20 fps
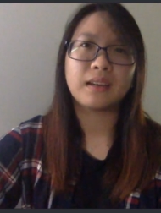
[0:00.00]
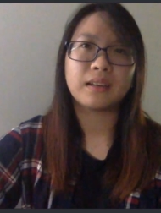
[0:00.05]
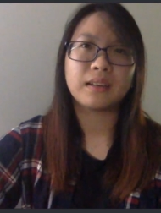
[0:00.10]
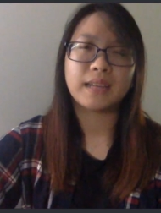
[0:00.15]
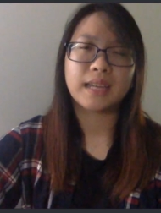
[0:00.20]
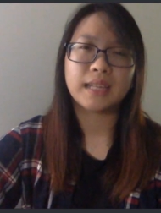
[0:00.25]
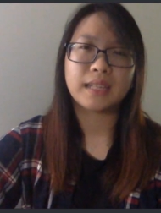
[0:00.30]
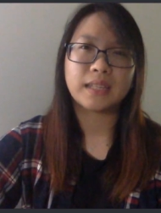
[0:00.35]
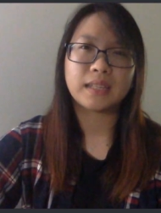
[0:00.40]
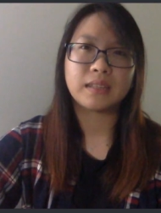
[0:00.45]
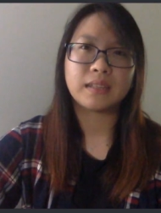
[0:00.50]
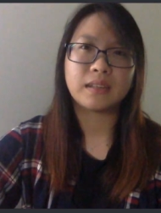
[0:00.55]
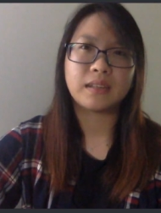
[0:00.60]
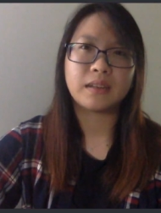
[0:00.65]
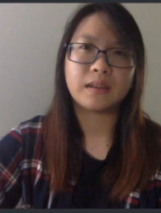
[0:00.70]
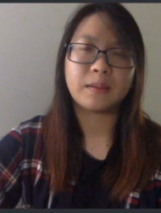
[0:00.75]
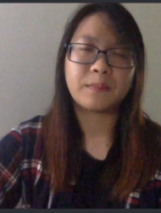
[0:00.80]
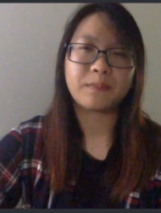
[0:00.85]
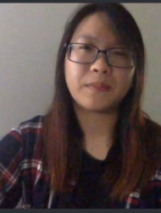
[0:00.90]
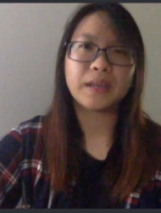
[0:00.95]
ngành
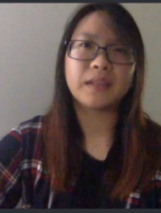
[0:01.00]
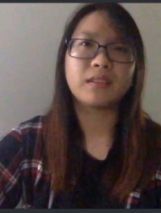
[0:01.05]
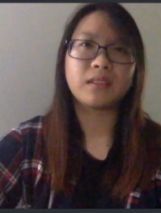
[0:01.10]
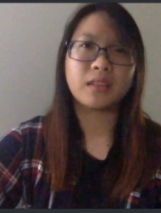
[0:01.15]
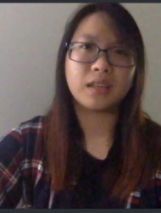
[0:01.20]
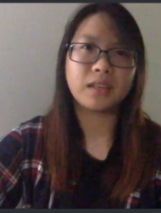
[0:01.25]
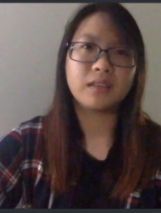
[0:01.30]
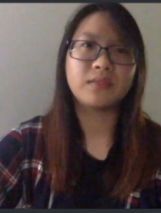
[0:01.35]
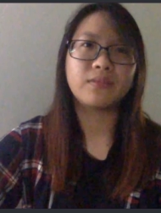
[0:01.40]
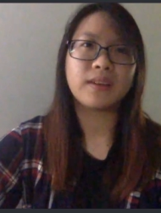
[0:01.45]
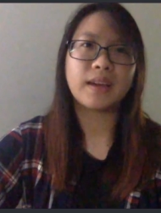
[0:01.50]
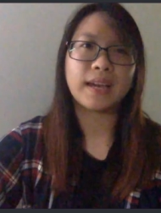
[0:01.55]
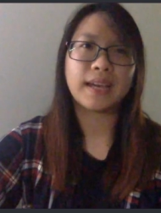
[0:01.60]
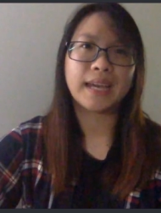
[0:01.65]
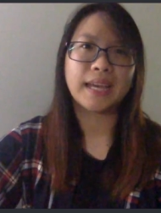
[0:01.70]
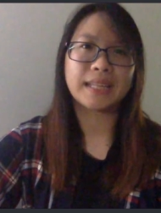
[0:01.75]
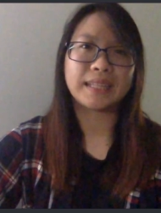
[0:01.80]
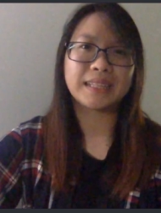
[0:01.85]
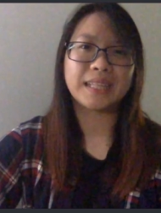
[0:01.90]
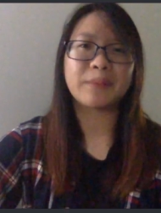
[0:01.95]
ờ, bác sĩ và
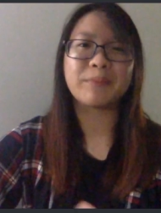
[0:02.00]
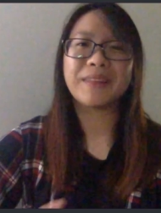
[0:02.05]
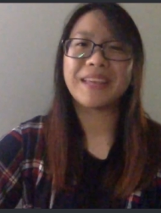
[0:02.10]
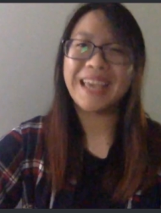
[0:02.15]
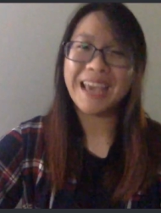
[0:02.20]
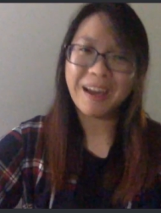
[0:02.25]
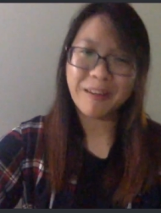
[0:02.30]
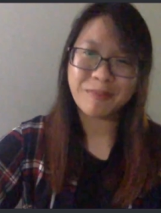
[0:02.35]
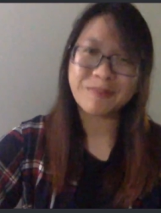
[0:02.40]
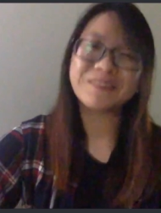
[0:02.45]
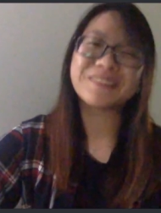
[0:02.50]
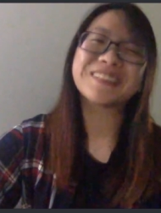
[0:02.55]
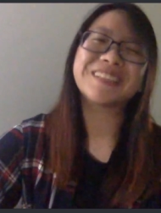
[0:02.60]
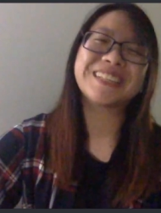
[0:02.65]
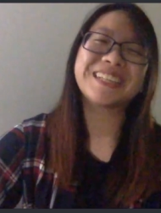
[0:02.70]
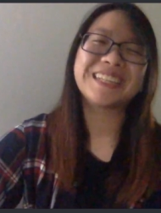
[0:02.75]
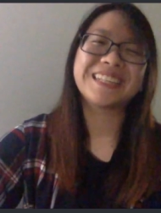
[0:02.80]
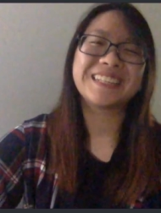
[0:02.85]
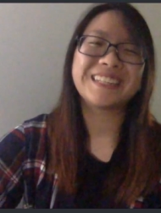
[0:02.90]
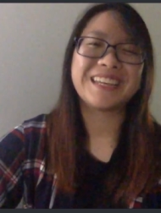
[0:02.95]
ngành tâm lý học
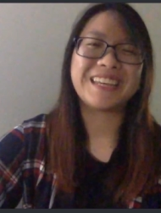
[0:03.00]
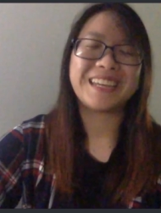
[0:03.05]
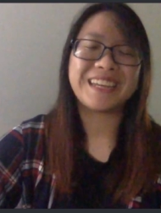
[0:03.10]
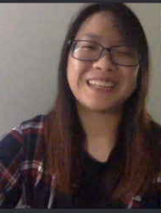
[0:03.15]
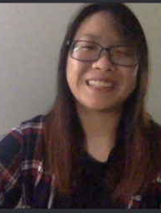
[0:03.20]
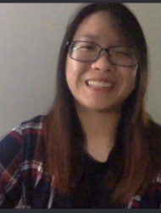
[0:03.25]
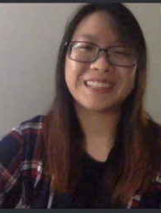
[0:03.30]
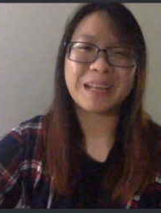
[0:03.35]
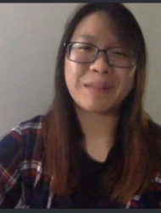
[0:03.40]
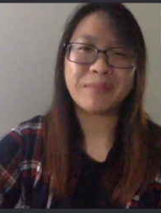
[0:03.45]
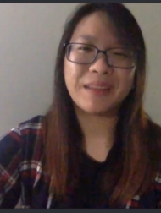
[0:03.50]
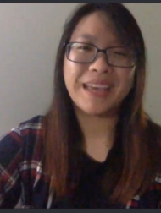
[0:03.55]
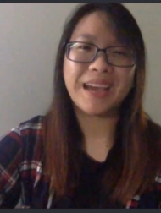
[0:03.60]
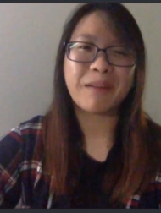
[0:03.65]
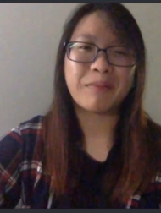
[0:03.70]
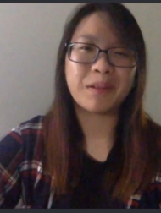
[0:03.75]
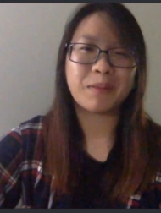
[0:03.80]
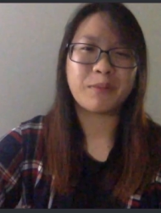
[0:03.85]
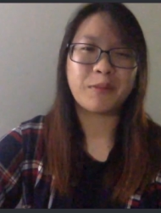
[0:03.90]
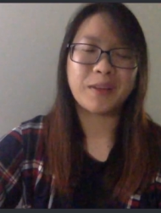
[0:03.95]
thì tâm lý ừ.
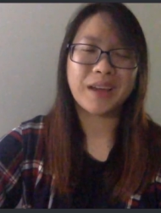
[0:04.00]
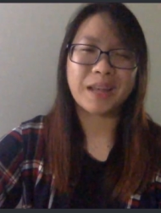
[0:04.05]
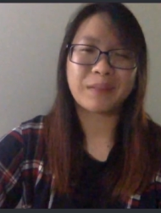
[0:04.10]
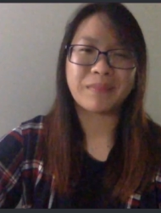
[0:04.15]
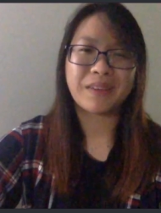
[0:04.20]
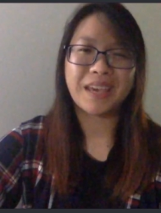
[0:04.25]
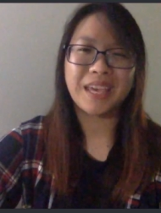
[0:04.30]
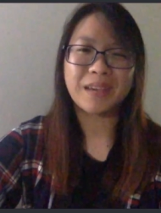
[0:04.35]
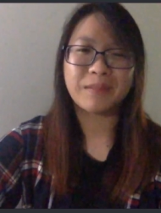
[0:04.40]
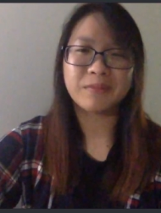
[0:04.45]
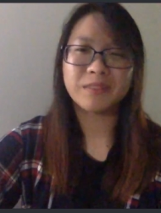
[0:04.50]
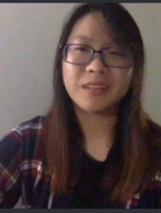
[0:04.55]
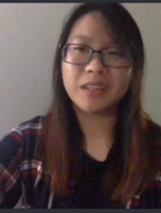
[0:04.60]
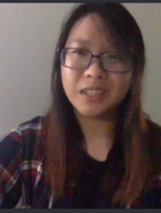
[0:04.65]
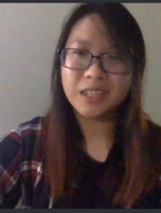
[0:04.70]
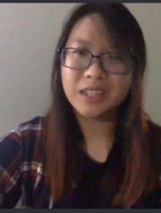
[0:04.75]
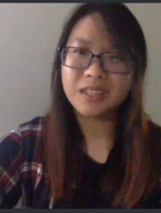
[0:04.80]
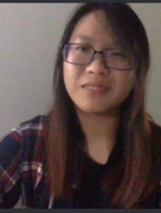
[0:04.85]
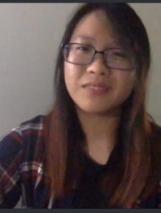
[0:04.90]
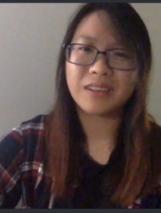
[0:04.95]
học là một ngành mà em rất
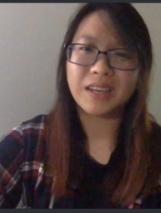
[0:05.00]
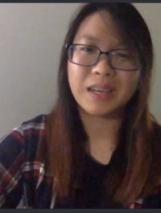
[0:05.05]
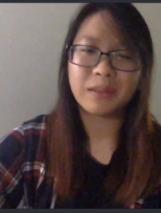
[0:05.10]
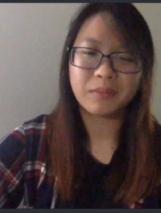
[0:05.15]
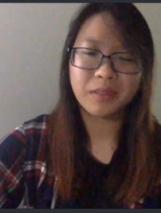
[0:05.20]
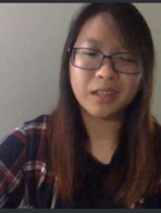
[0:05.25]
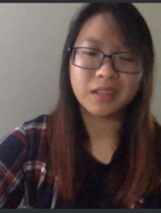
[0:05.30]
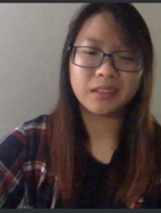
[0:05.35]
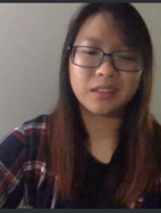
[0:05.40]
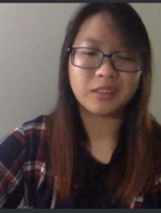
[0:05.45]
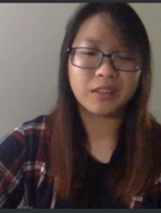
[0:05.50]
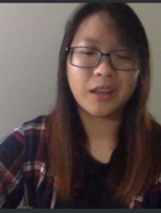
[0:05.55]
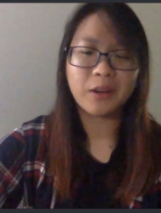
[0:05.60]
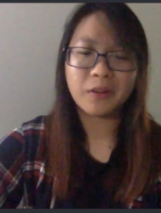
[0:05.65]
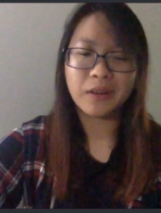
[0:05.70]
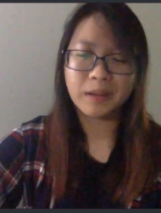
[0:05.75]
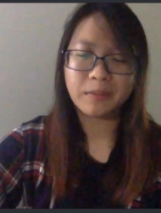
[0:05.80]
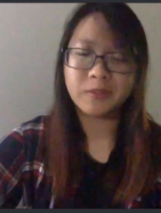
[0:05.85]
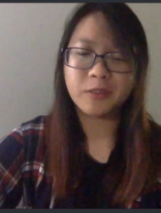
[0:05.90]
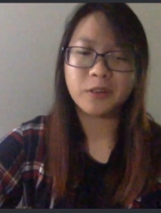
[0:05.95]
thích và em thích từ
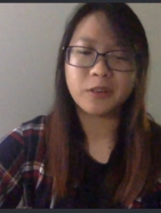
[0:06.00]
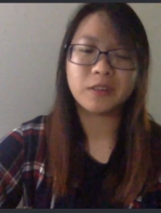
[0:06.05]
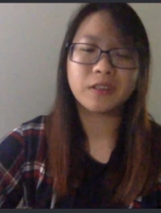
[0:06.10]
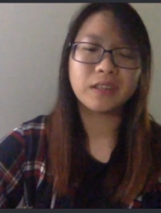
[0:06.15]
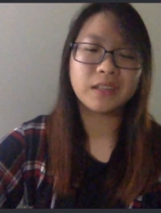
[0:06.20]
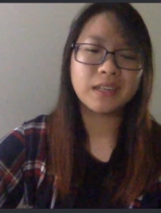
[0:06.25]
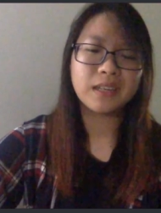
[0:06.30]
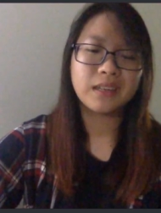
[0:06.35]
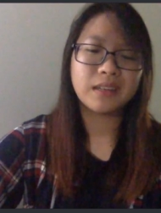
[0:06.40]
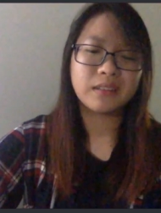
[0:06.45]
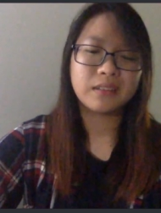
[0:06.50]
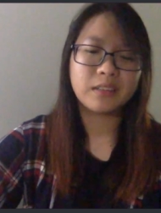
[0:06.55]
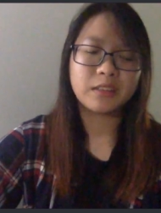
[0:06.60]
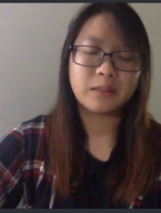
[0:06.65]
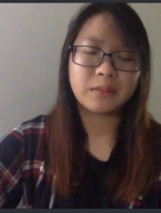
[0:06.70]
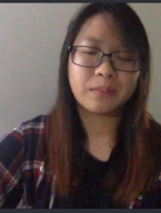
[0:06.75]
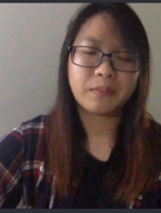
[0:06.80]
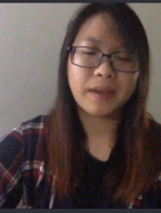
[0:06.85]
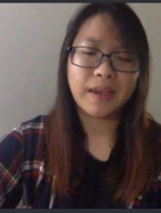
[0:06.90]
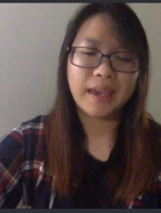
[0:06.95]
lâu lắm rồi
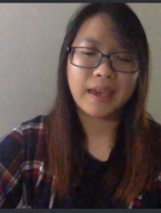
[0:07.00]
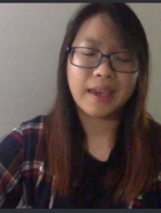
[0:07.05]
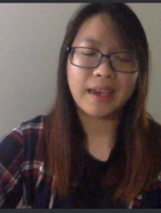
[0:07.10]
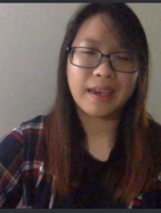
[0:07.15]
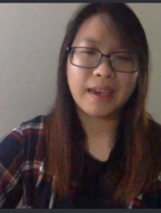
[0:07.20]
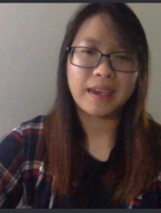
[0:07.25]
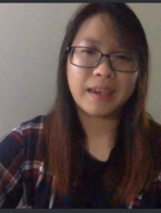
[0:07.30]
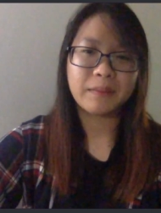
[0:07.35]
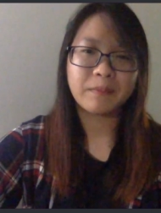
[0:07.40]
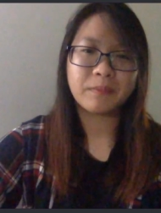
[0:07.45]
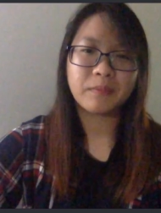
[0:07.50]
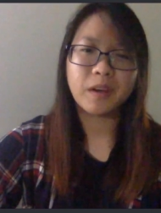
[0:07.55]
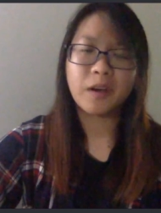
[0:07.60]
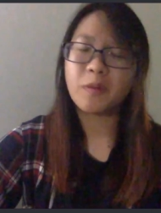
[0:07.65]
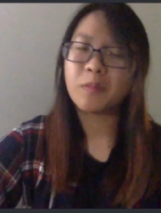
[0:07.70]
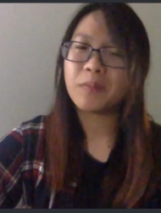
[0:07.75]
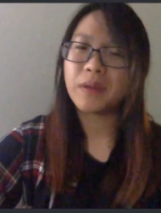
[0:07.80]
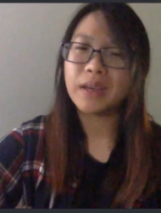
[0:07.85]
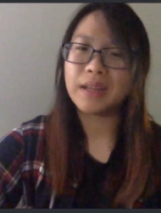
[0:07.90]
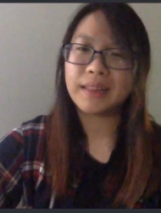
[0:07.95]
nhưng mà em
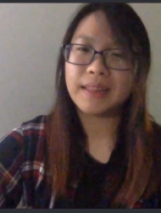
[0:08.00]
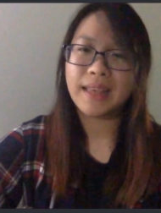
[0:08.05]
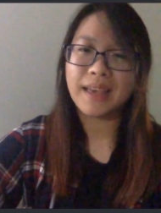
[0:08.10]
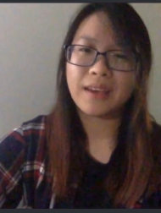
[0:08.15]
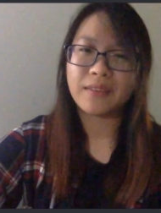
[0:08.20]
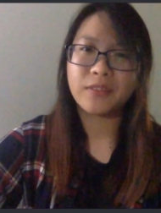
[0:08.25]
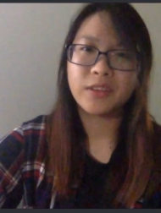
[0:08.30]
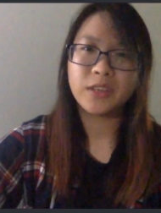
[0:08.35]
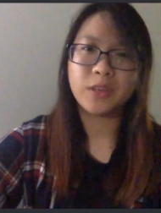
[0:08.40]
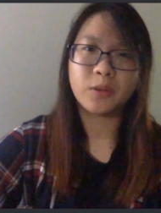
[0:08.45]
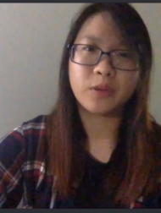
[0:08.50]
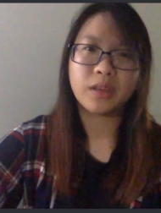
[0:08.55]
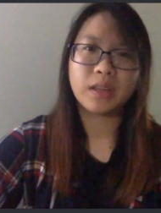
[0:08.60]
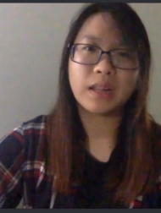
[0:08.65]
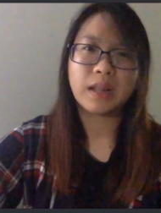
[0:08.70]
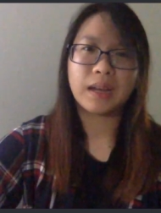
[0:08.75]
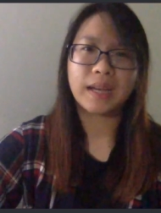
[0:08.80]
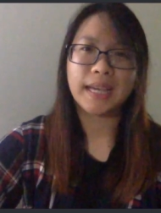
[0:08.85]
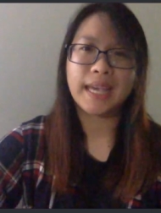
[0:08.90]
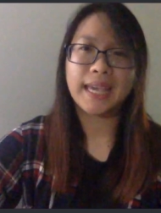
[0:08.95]
không biết là ví dụ như
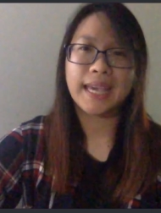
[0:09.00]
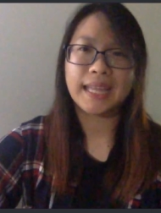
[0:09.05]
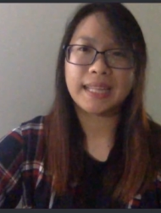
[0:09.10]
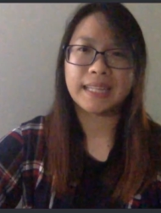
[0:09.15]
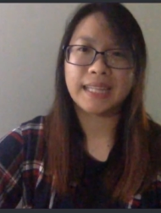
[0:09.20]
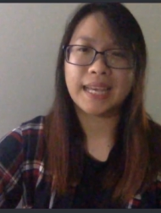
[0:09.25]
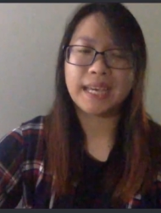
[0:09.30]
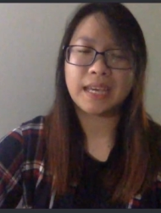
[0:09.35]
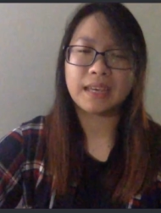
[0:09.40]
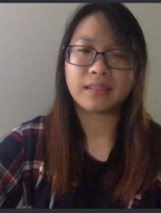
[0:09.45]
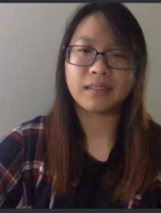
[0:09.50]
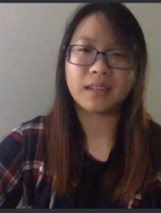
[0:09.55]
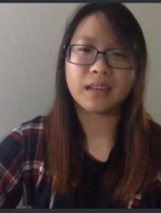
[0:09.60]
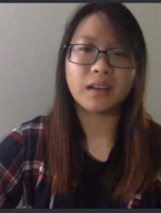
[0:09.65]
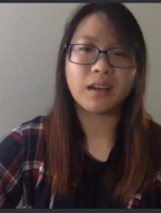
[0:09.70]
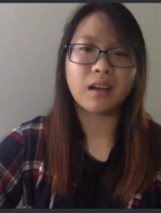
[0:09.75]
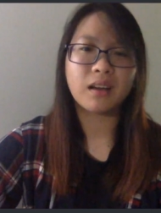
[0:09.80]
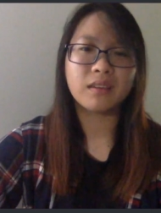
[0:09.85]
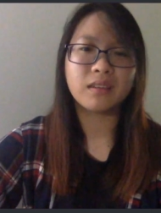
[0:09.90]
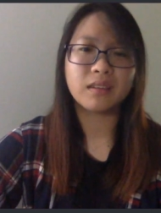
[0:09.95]
là cái ngành này sẽ
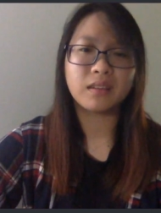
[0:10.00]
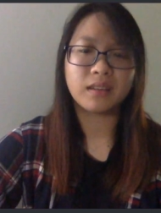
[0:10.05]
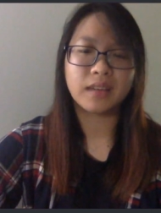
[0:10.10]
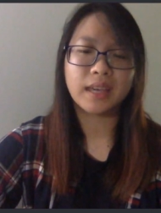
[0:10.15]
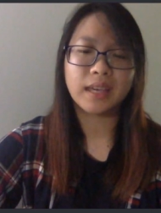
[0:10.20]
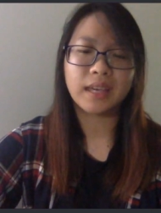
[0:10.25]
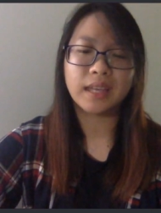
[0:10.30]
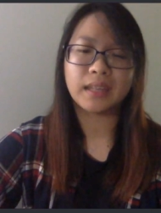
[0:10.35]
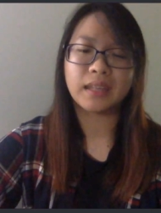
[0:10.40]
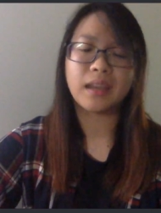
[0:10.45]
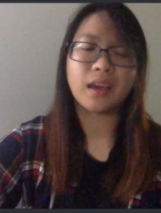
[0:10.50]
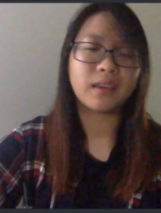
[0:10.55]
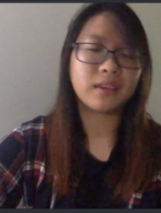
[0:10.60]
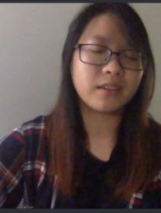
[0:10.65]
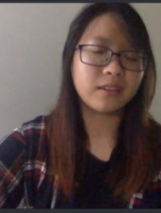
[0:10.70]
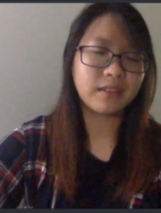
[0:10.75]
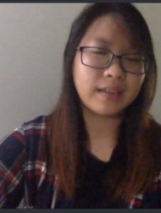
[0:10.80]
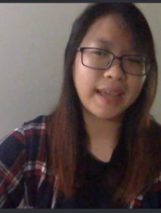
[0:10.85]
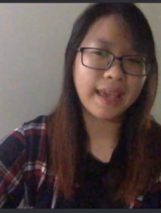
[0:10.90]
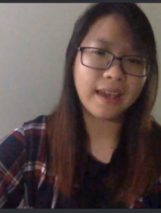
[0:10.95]
có những cái ngành nghề như
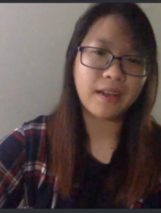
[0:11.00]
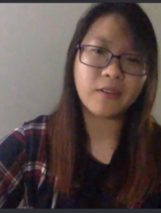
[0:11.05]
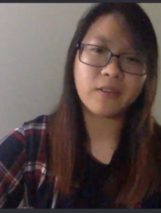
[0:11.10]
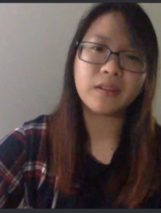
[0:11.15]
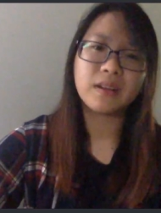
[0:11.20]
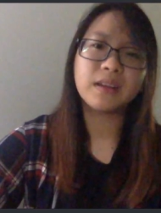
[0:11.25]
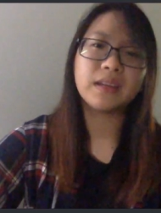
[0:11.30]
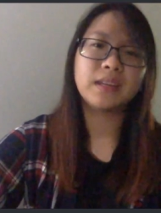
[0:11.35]
thế nào